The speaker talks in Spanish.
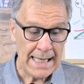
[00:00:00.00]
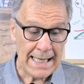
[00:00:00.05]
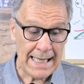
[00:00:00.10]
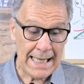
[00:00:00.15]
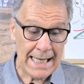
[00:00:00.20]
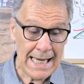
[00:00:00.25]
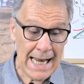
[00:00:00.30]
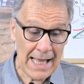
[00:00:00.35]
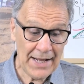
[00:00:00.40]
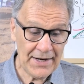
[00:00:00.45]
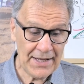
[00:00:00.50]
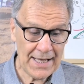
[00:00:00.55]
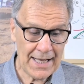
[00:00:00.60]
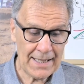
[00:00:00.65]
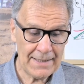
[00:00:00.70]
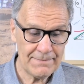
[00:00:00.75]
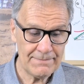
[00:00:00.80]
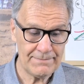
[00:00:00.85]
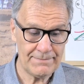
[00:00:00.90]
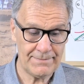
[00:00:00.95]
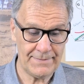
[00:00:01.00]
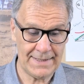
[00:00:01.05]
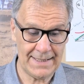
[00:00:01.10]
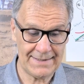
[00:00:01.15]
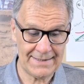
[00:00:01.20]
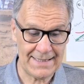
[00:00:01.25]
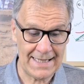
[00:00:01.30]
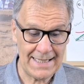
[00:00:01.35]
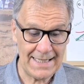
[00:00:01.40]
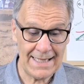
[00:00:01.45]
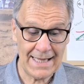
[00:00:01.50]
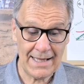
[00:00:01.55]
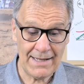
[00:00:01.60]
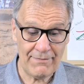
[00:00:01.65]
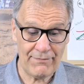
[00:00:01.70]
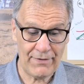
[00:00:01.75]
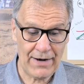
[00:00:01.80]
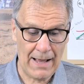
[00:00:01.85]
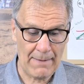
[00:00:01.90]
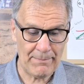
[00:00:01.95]
El área de salida
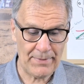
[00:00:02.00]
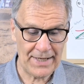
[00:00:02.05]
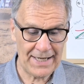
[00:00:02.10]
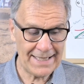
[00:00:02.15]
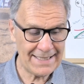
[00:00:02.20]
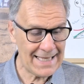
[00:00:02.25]
del flapper